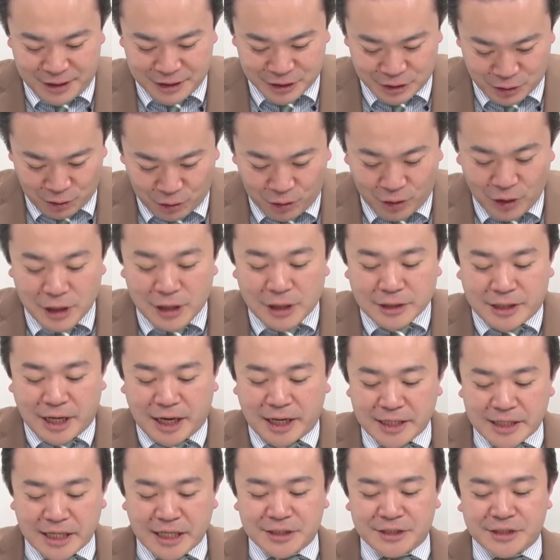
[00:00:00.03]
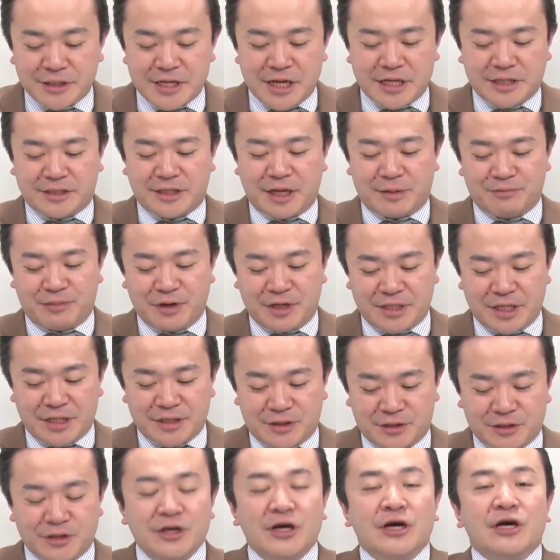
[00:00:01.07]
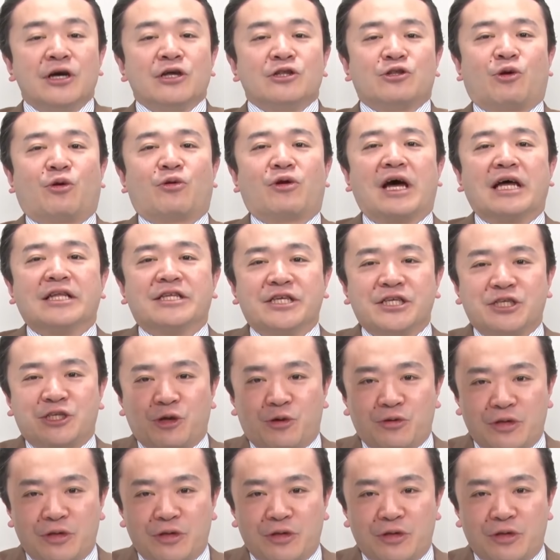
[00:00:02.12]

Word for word: しょう武田恒康さんプレゼンツトラディショ